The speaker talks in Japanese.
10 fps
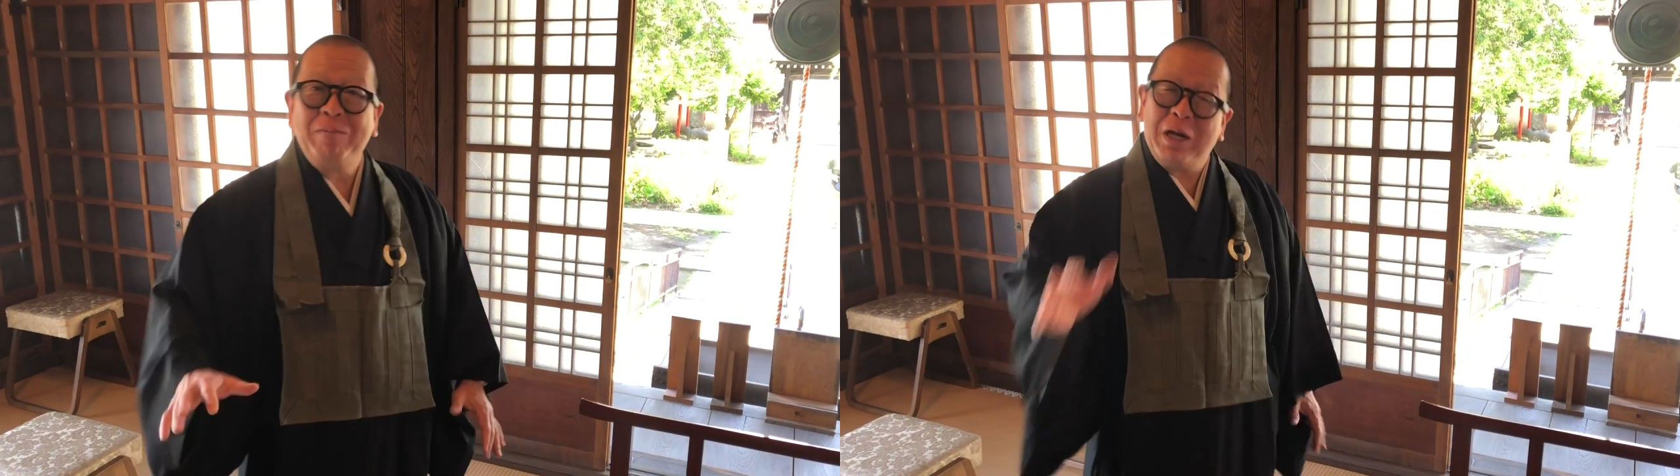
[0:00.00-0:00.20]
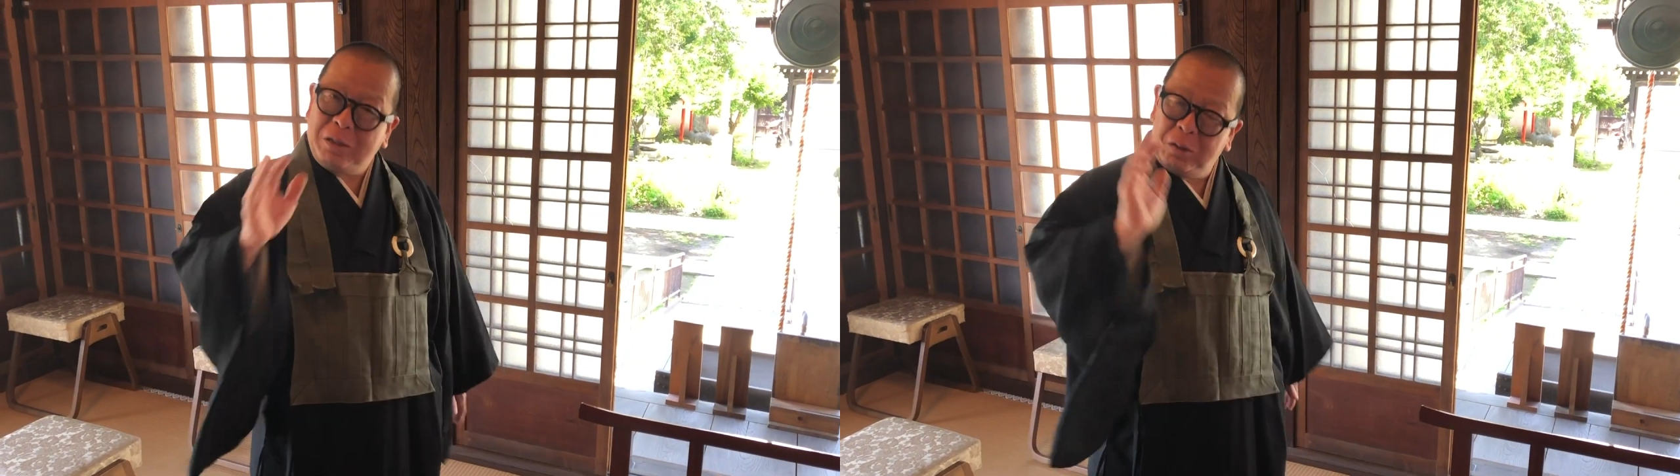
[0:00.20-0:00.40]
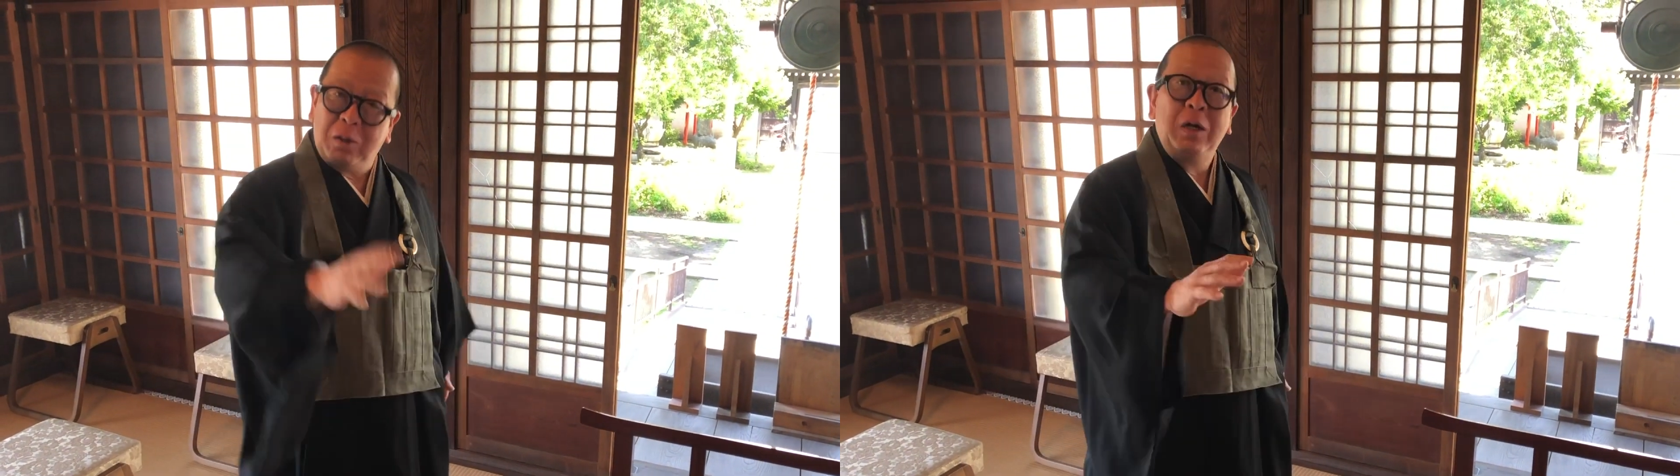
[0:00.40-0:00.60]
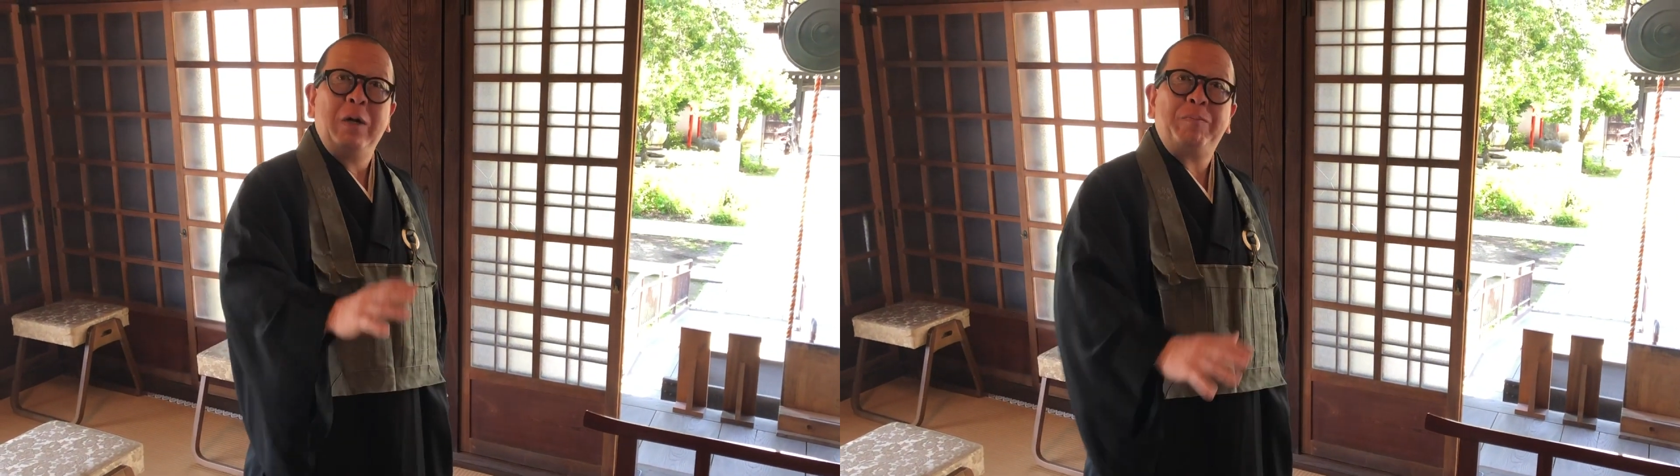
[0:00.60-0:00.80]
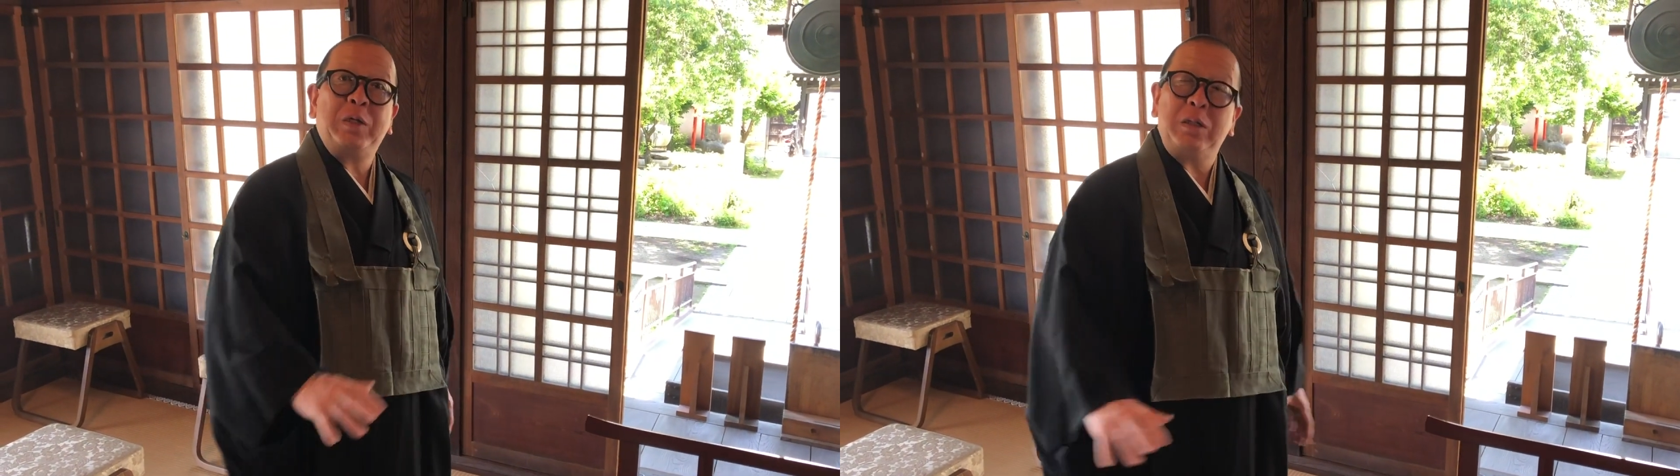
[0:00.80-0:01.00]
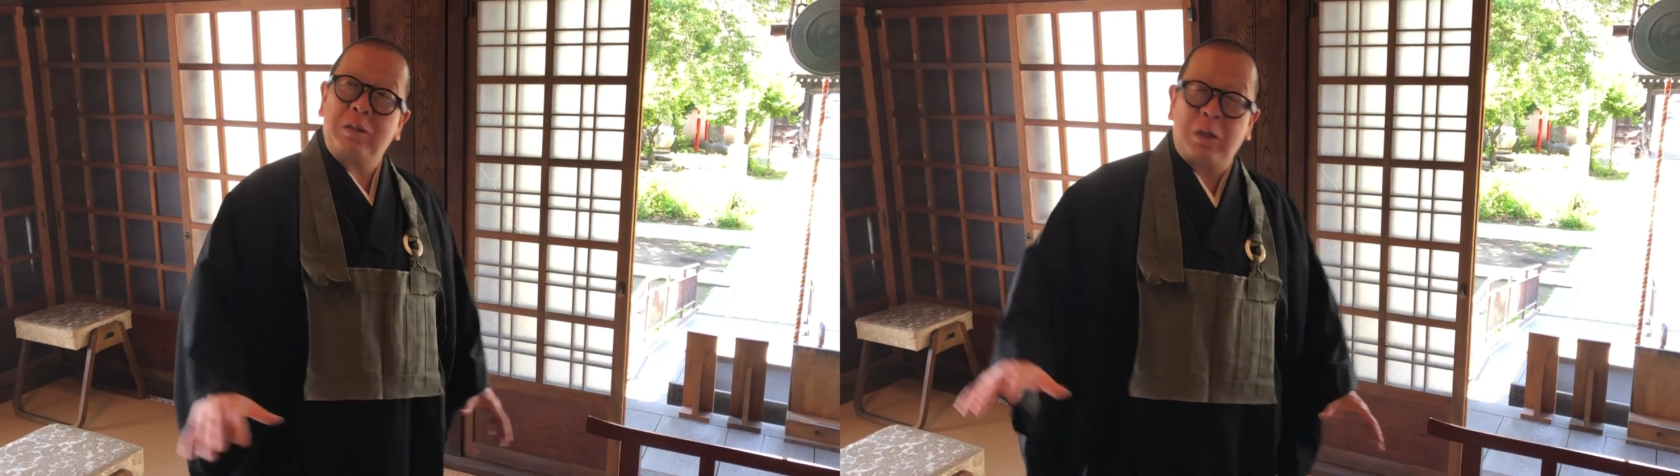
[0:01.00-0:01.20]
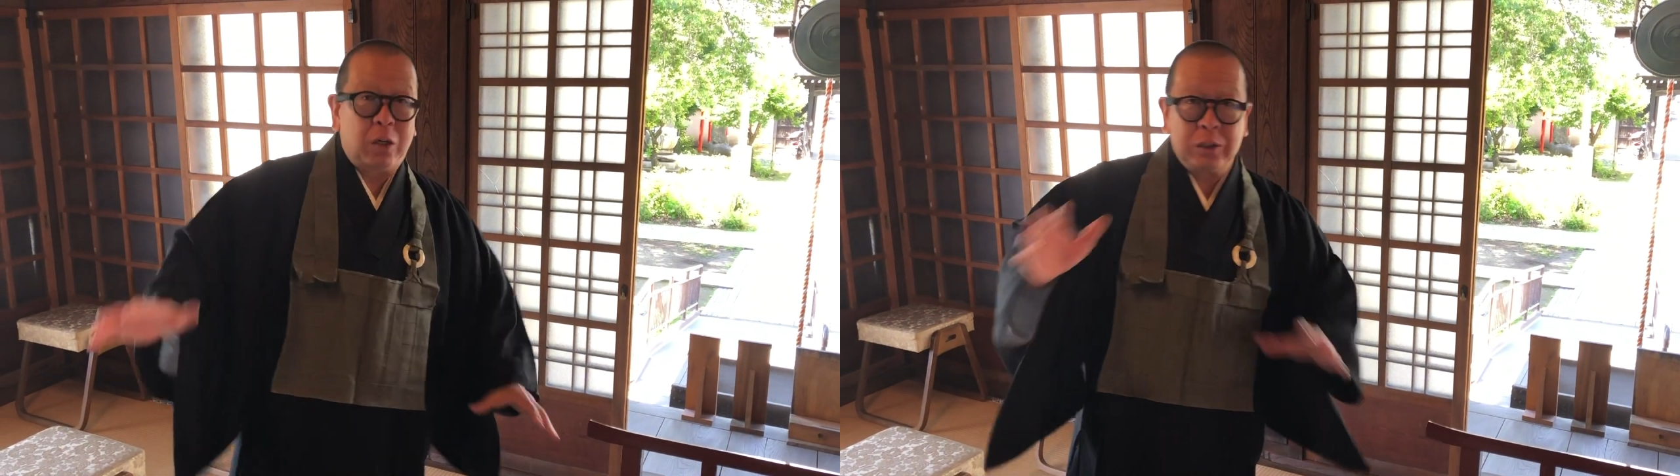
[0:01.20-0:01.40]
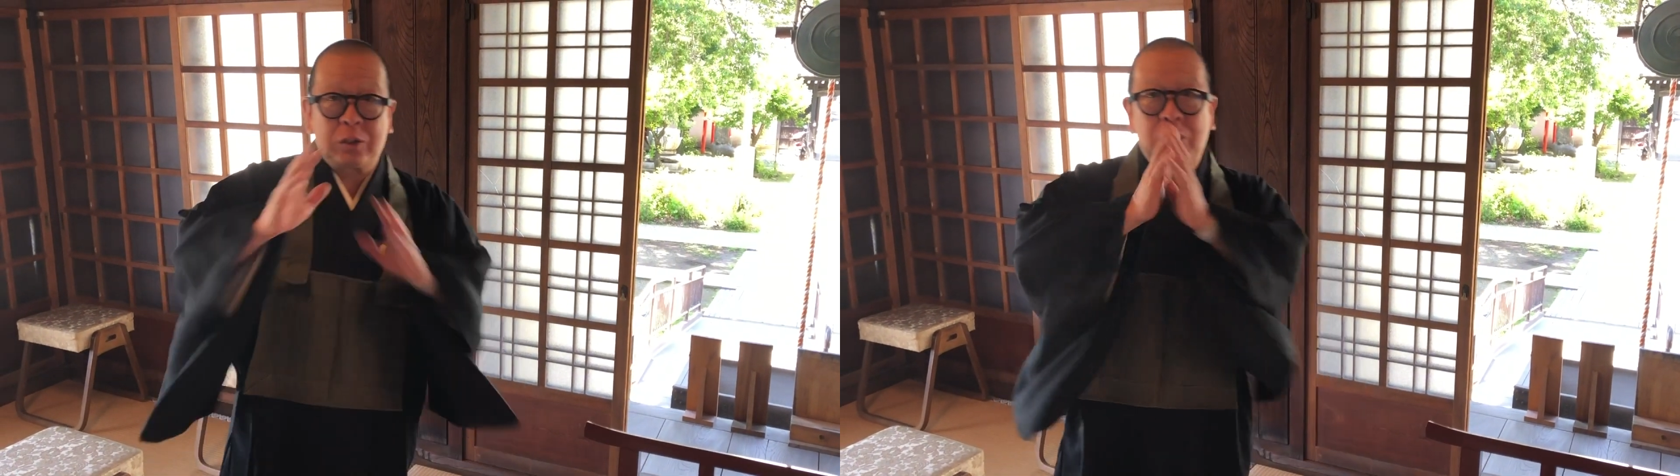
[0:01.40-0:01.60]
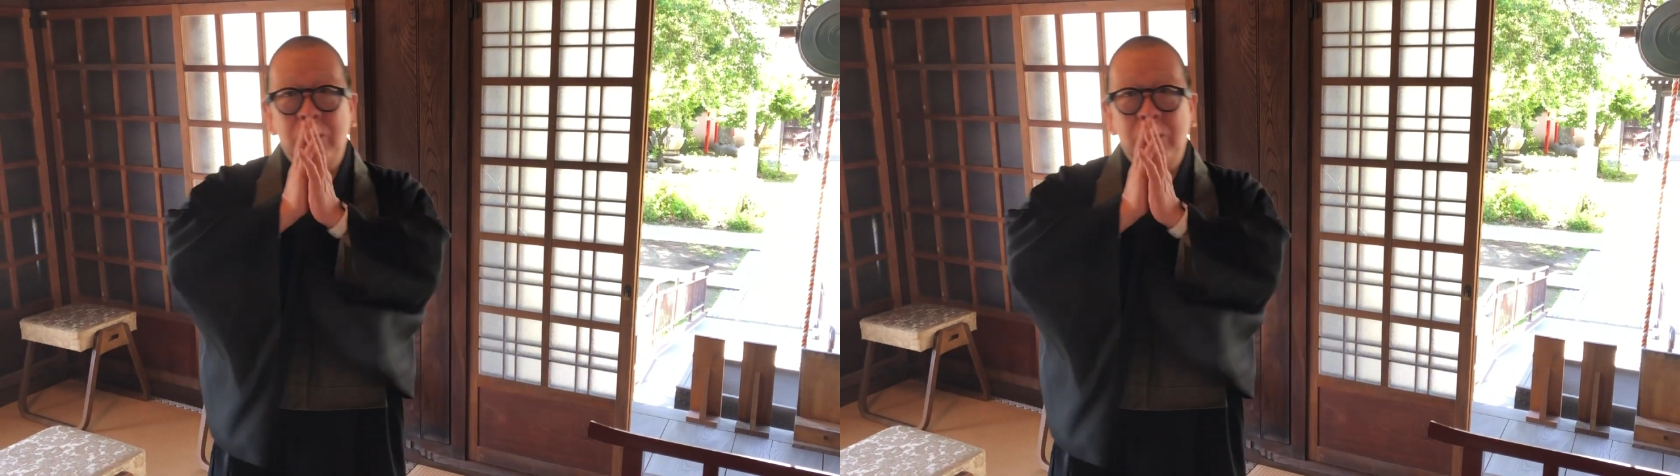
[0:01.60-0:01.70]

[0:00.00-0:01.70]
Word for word: だけど絶対あれすごい